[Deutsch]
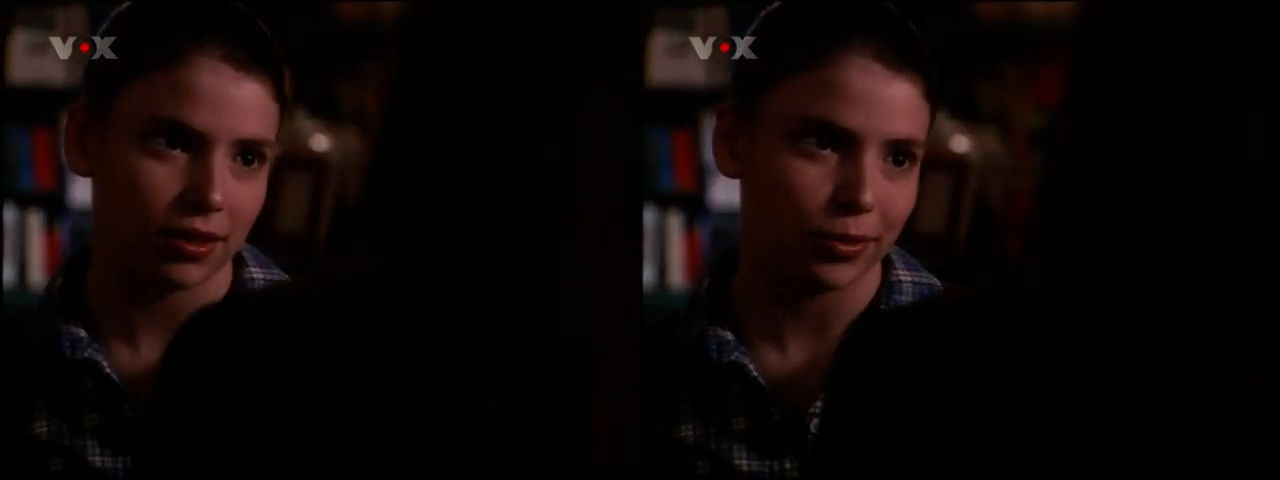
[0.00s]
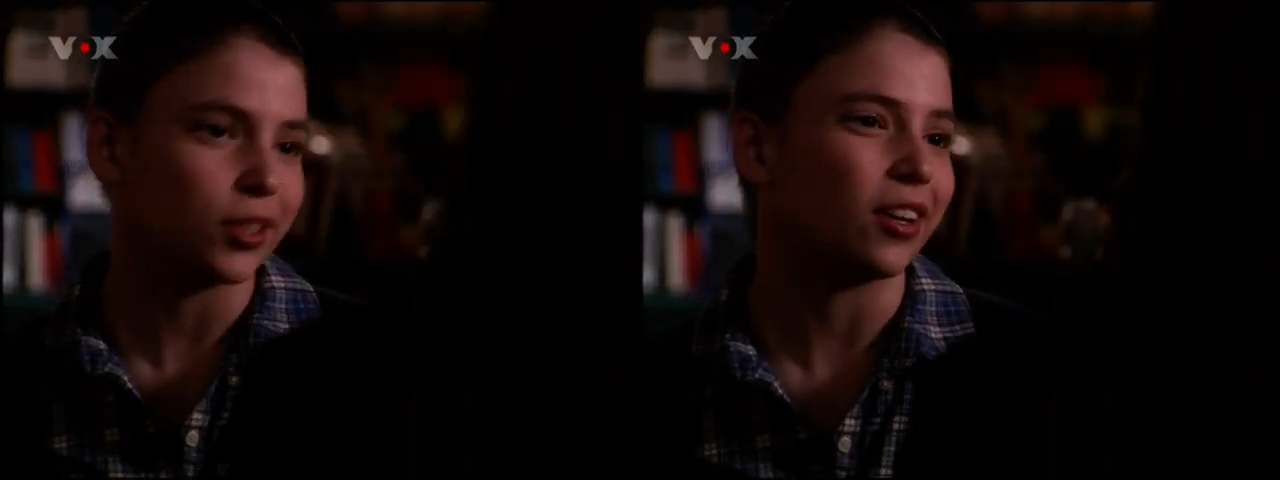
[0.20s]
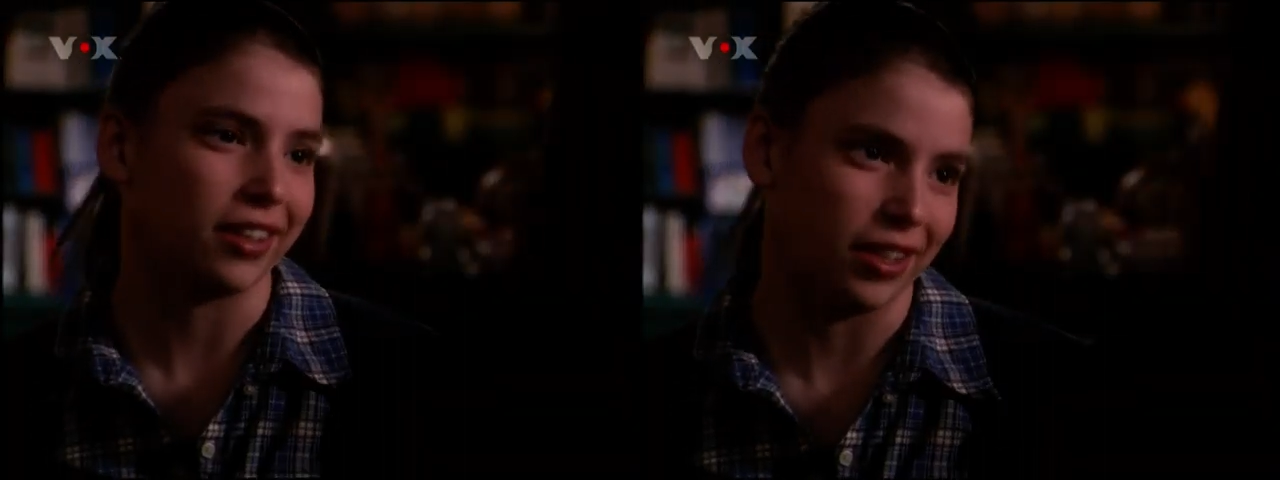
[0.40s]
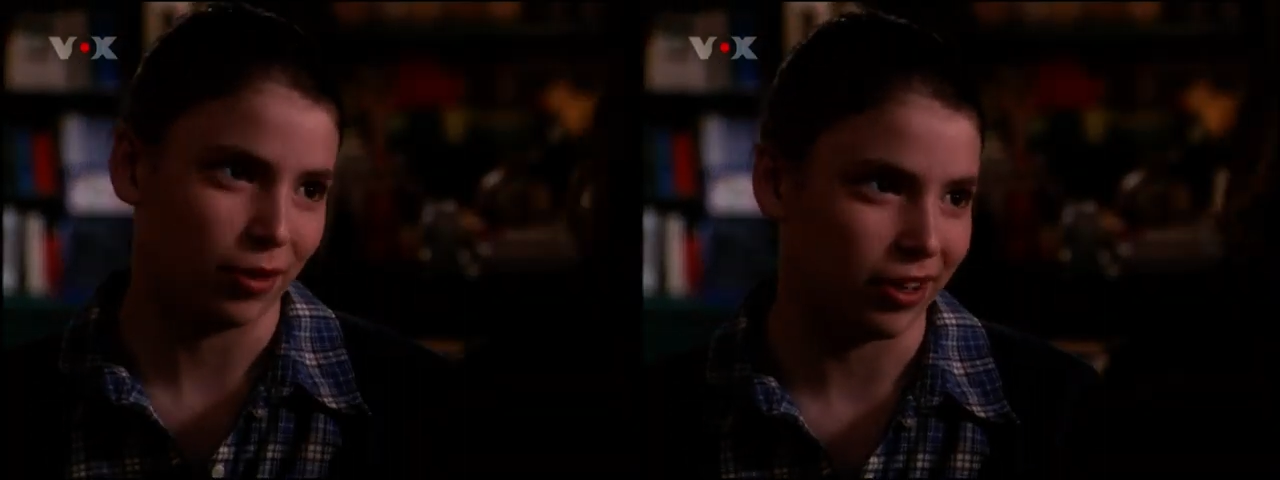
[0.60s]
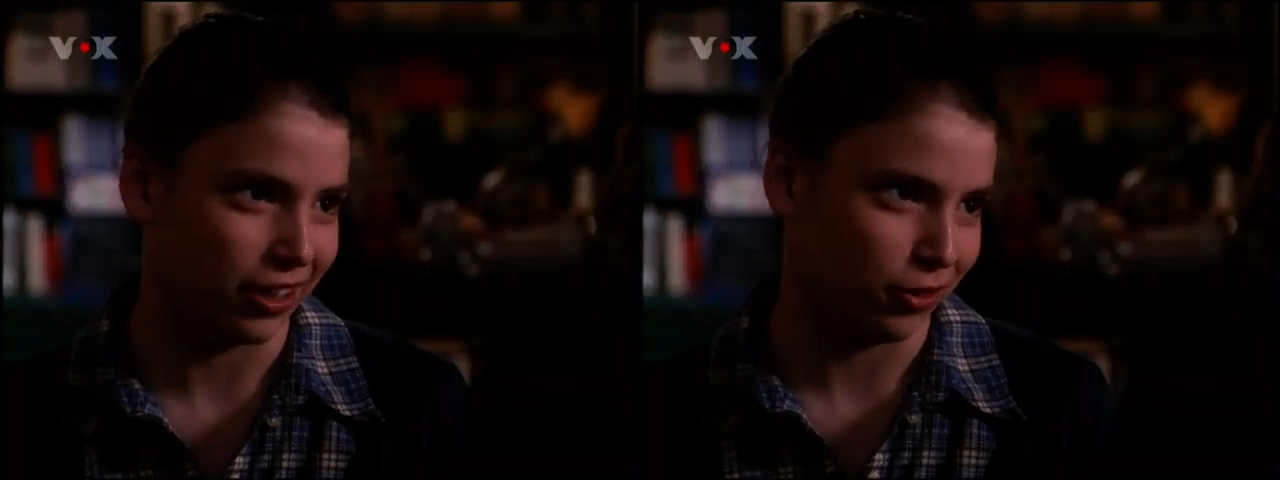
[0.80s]
Wir sprechen
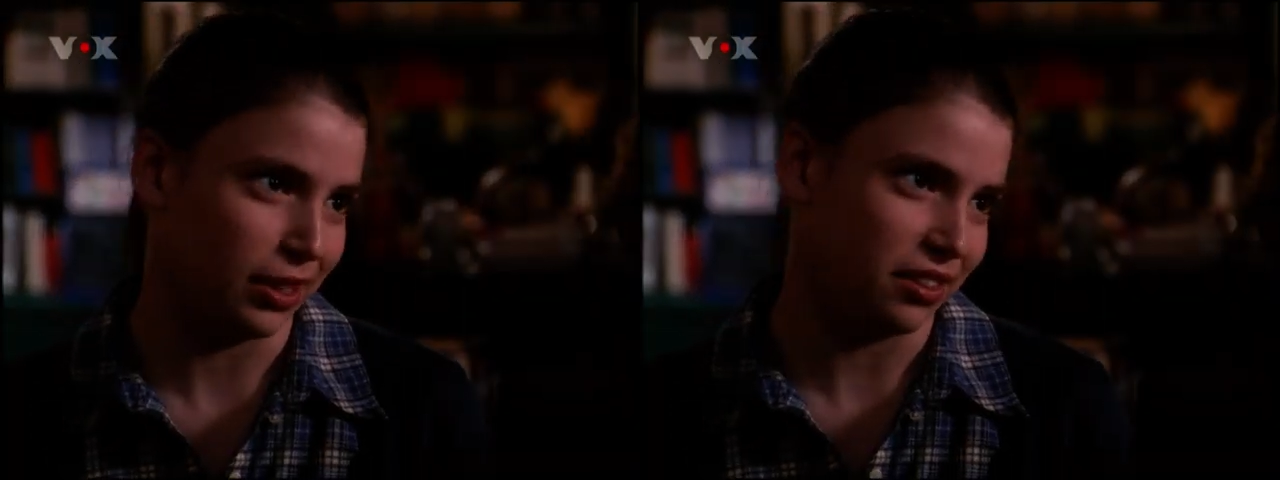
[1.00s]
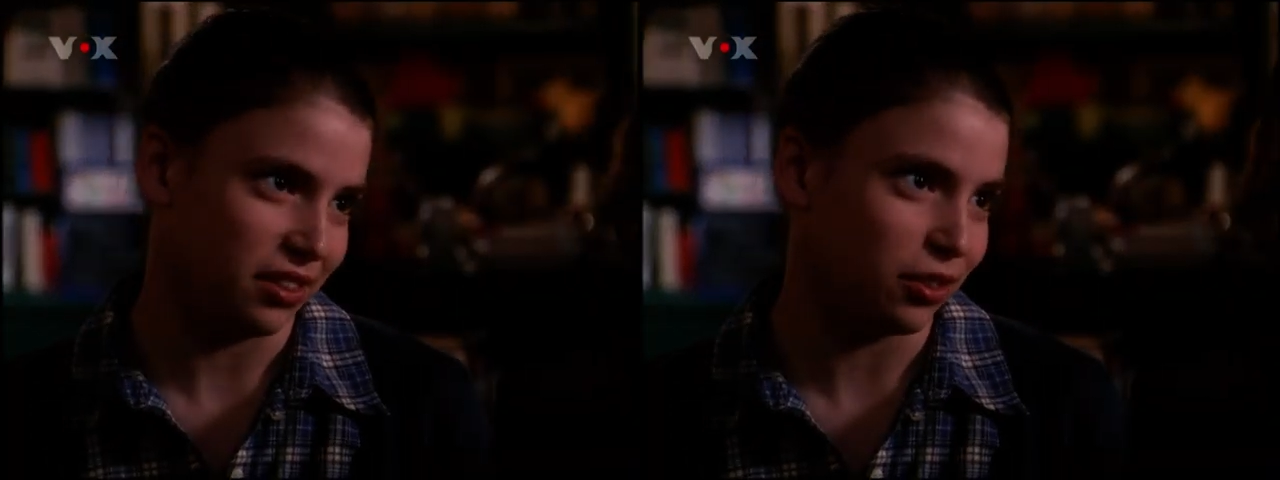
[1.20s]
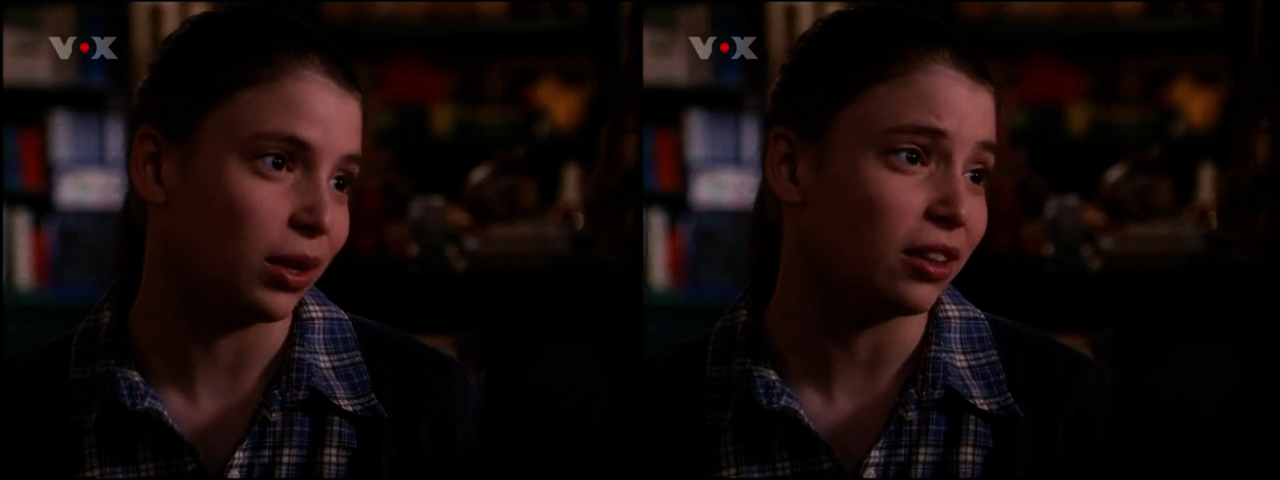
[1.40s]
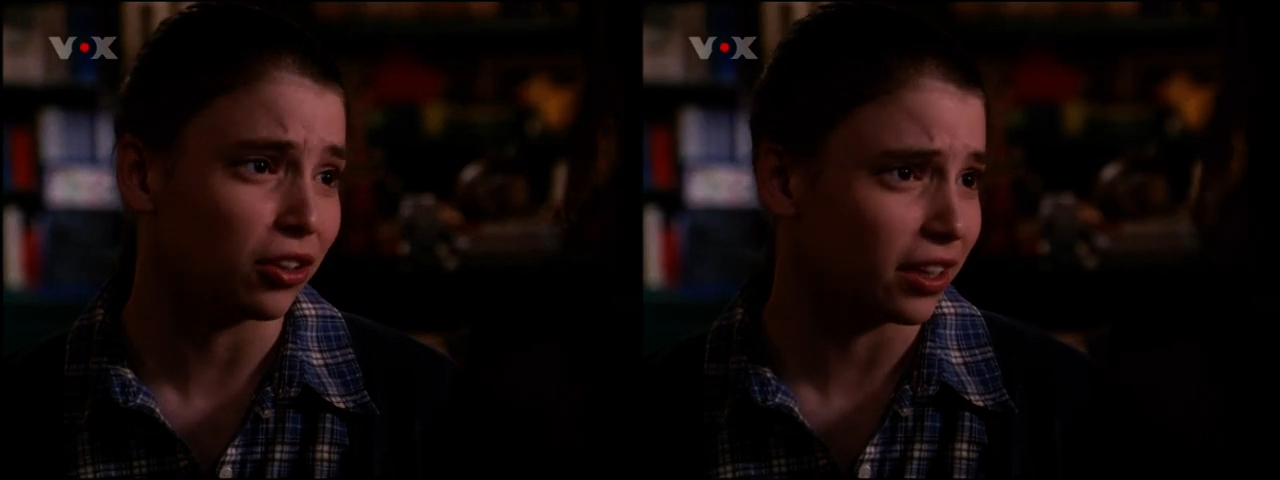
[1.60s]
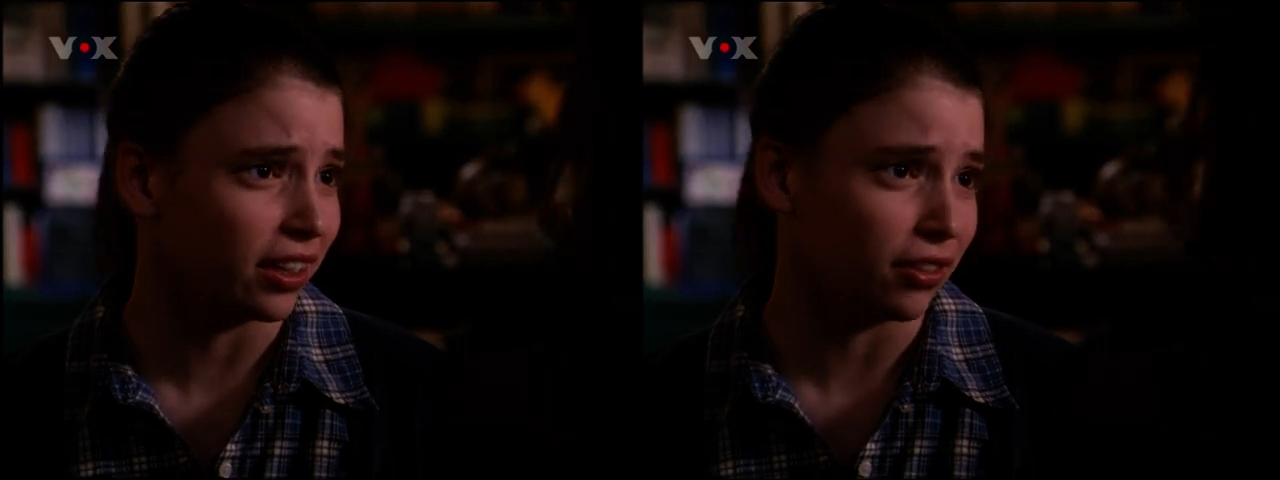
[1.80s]
hier von Magersucht. Sehe
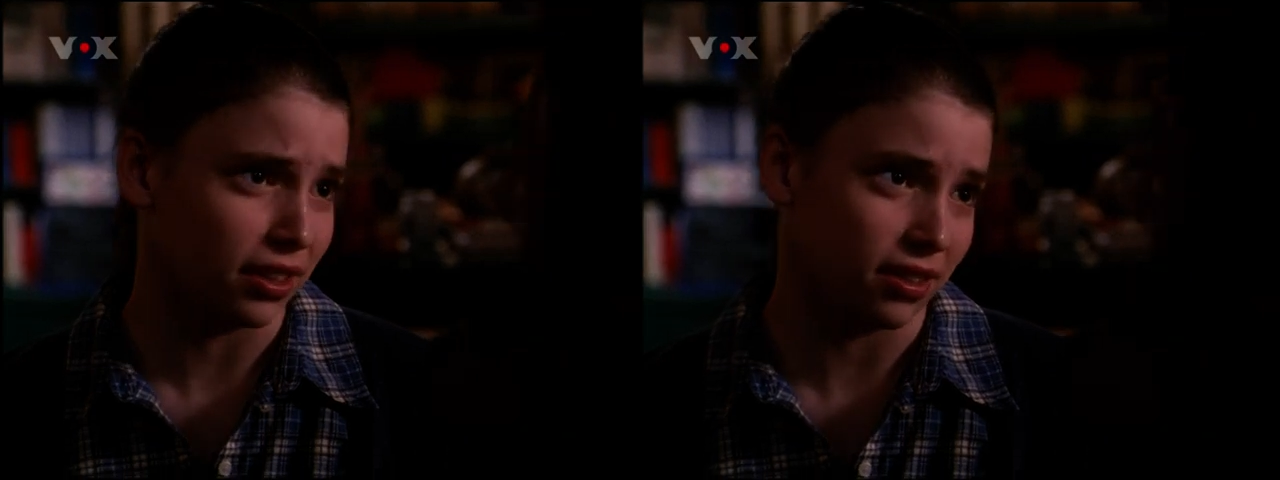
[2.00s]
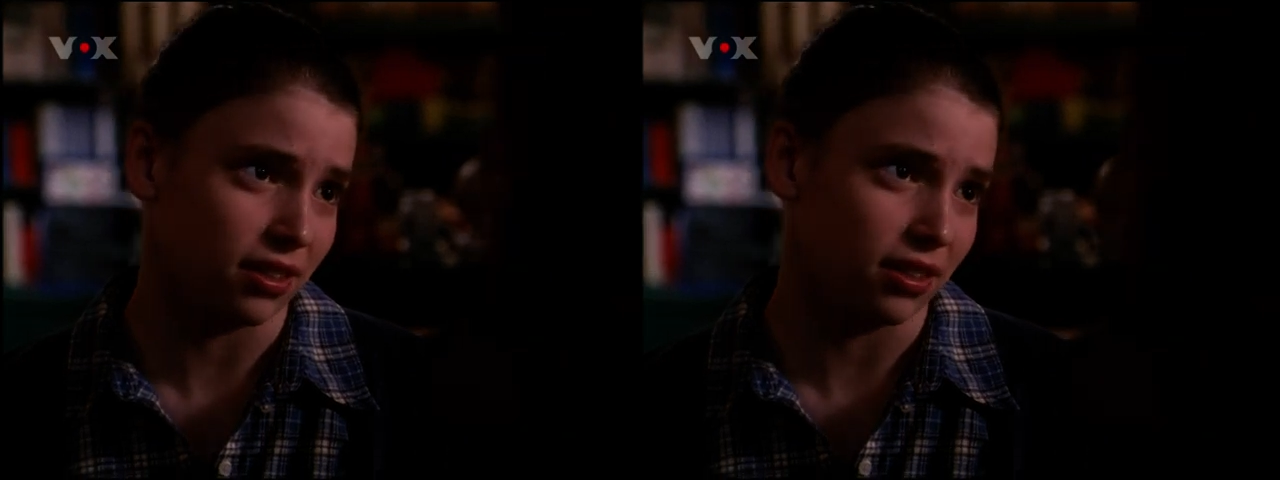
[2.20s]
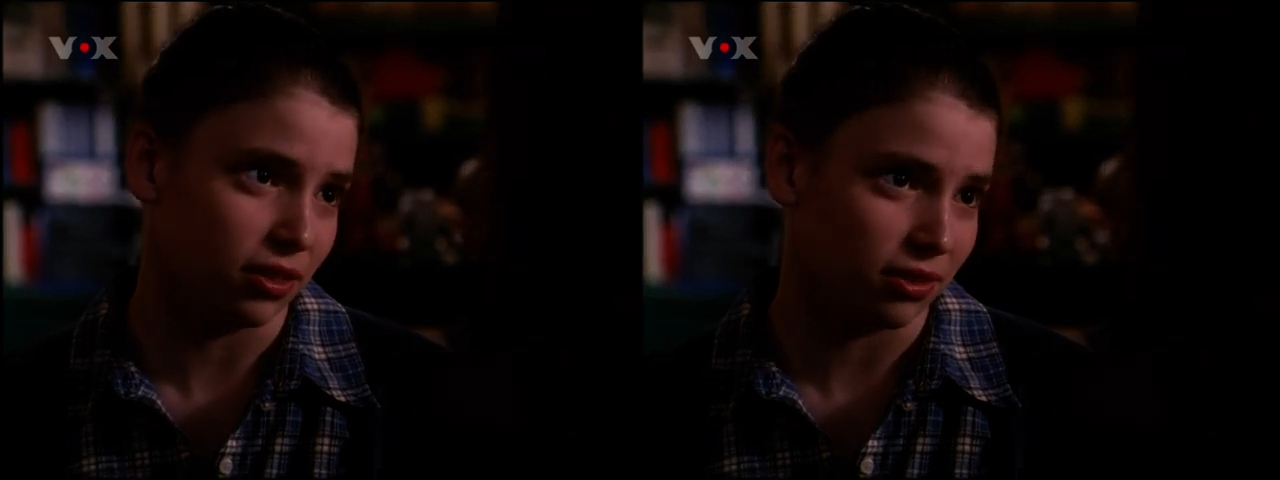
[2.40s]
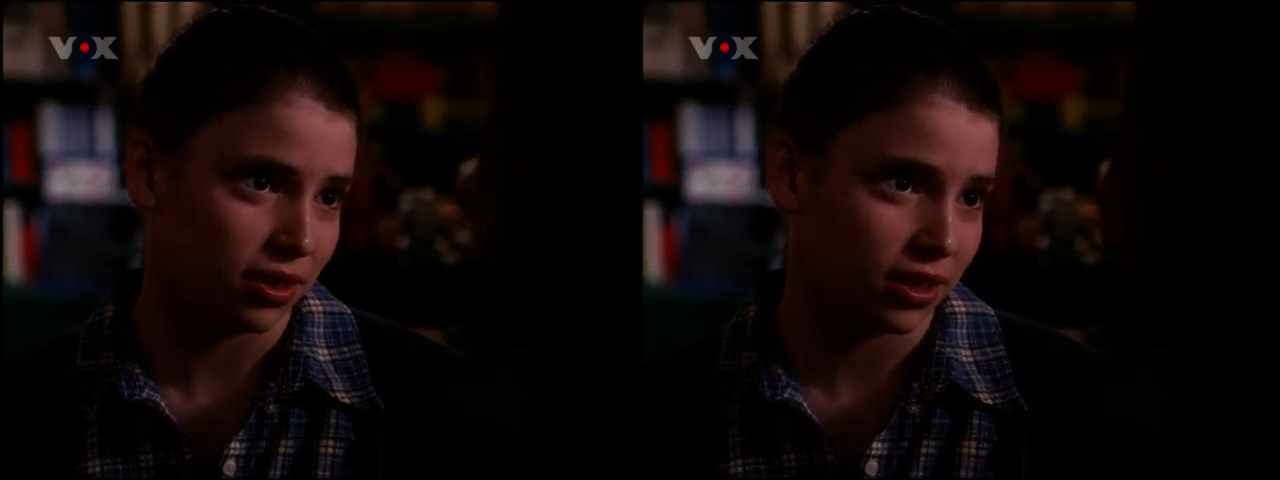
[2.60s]
ich für dich irgendwie so